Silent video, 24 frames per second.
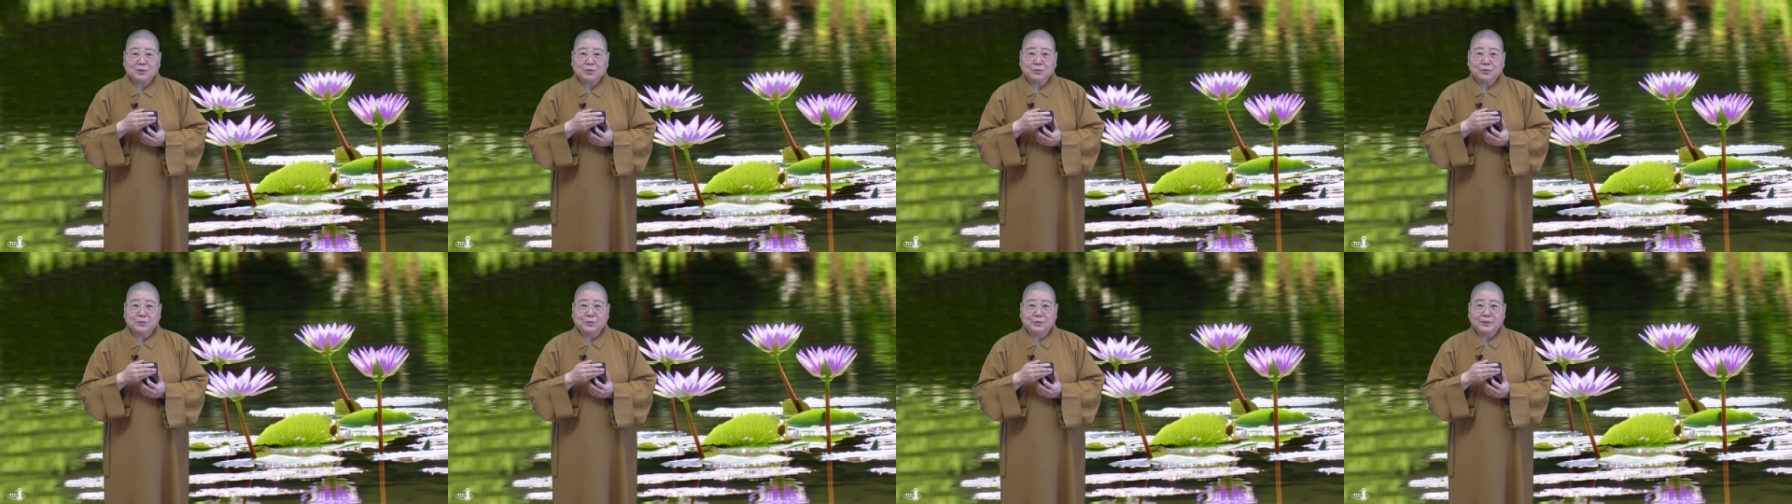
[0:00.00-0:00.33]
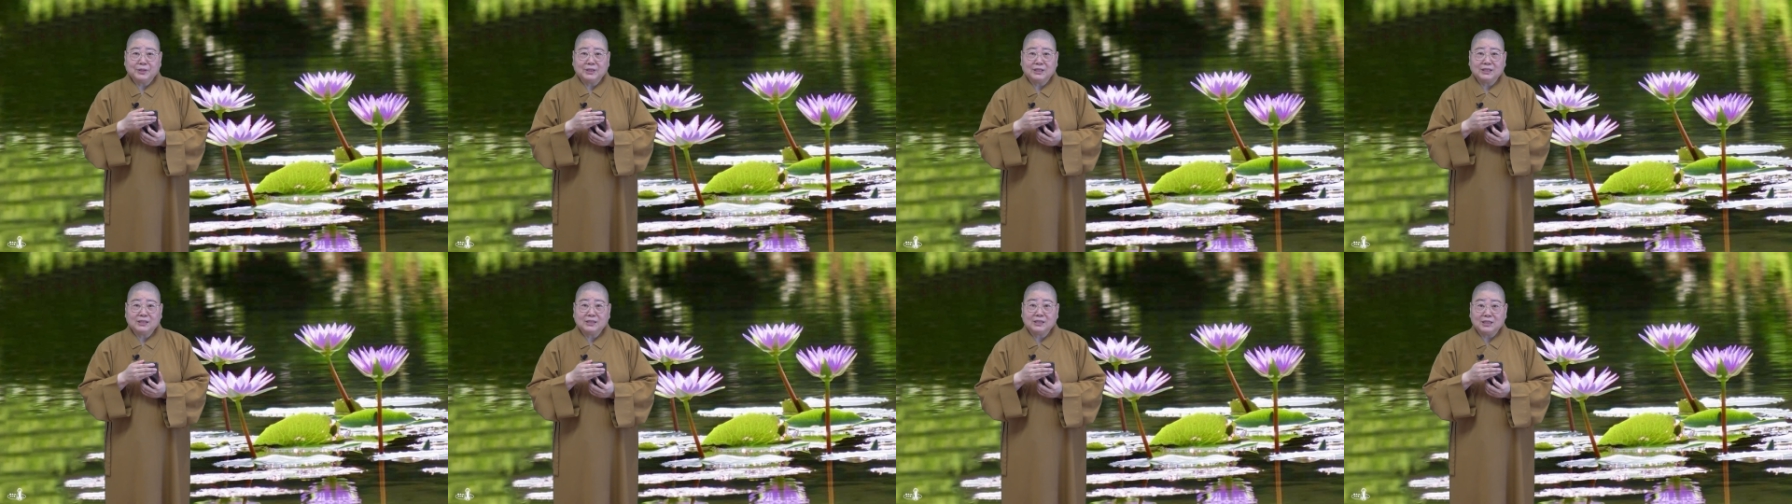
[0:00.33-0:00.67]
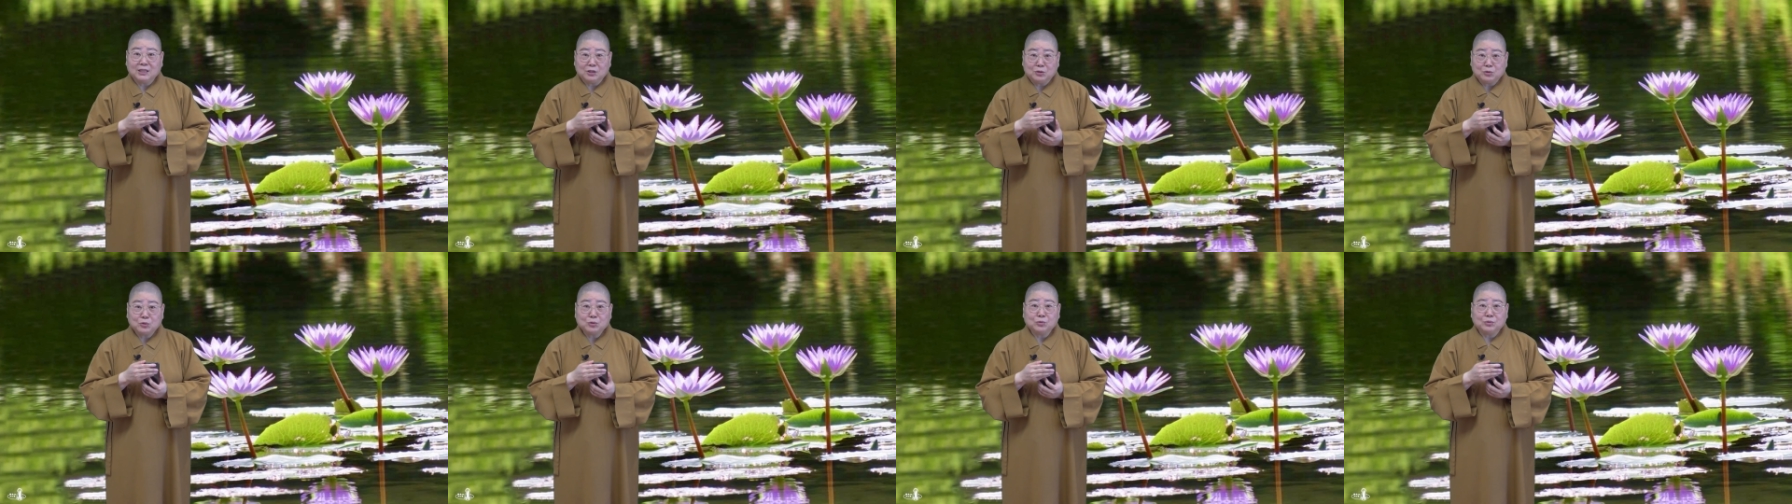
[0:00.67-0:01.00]
都会
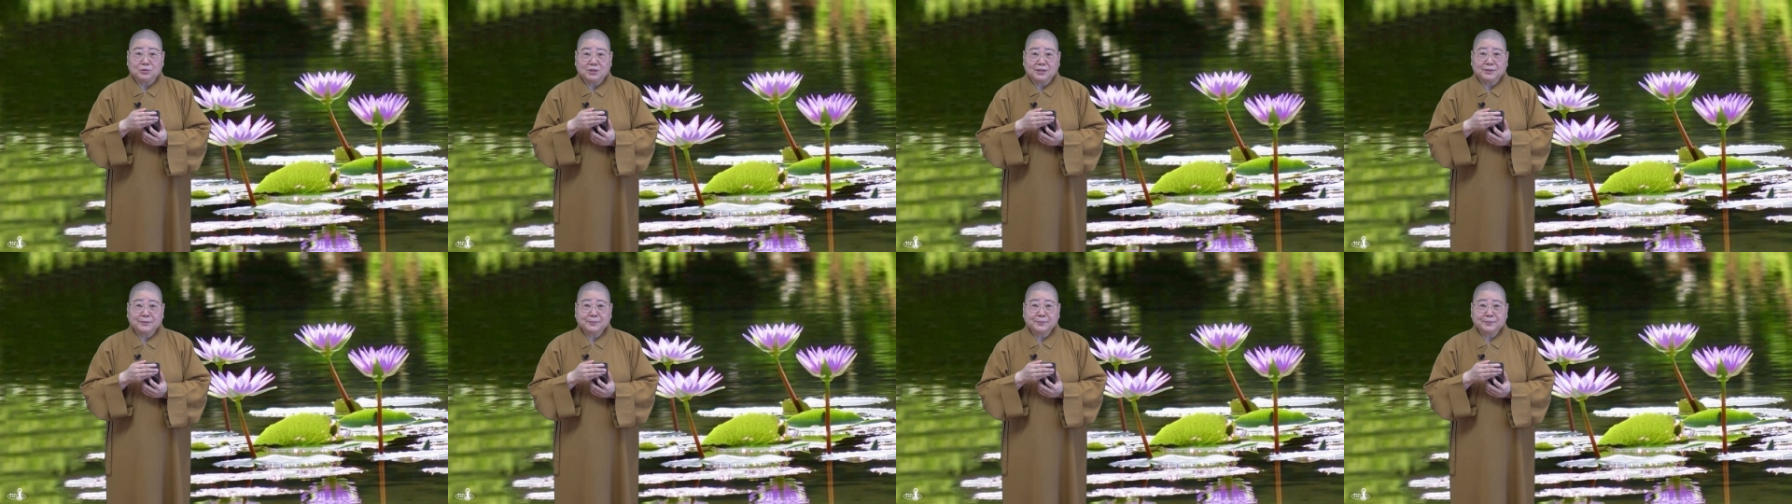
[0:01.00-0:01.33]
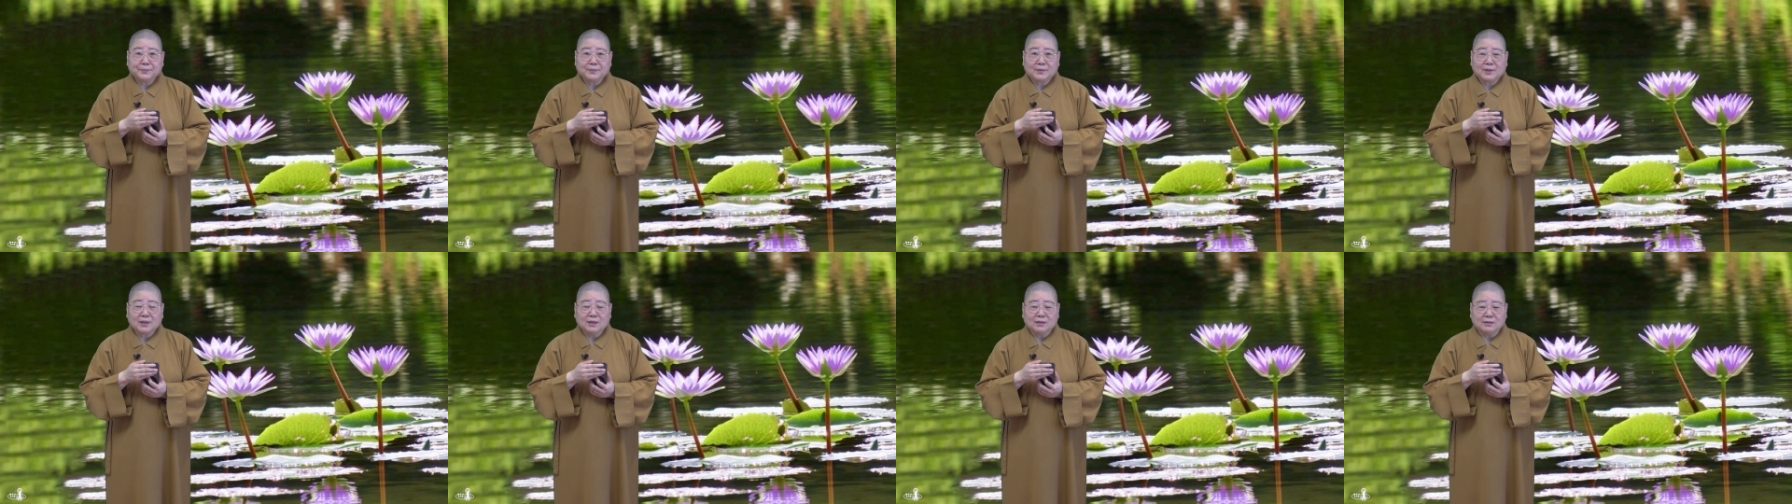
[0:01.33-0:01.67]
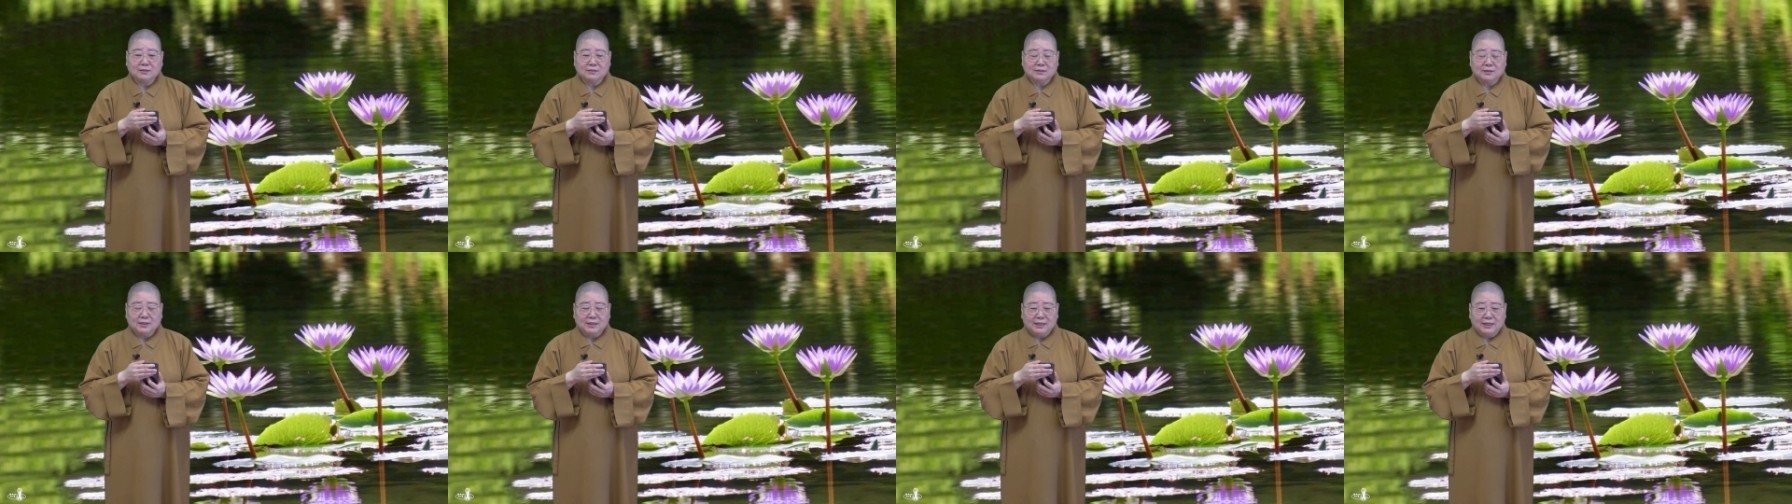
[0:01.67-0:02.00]
协助的。好、
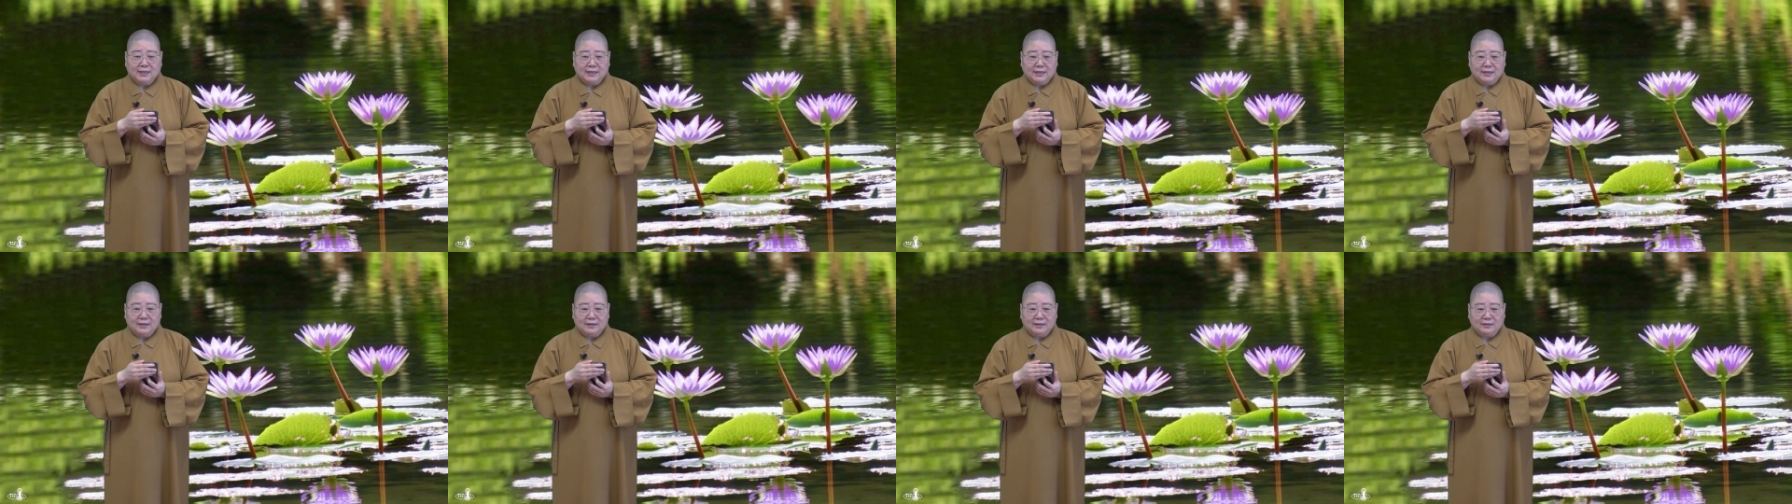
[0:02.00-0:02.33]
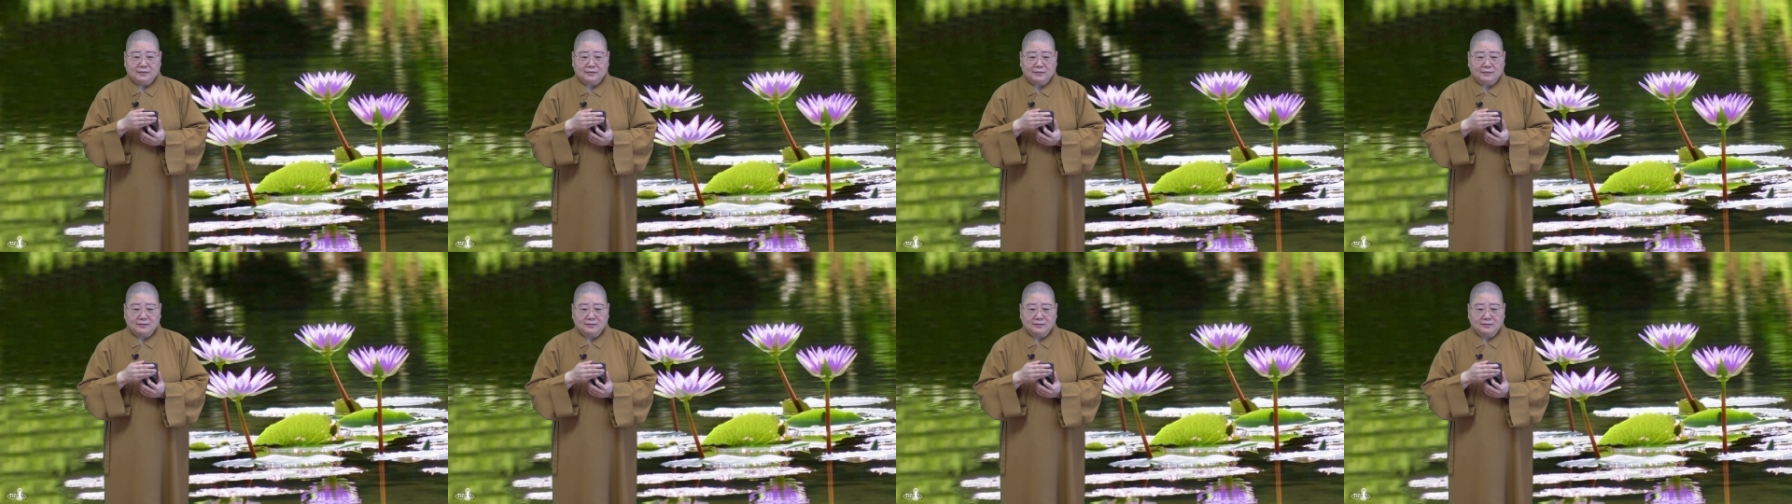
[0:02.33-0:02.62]
哦，哎，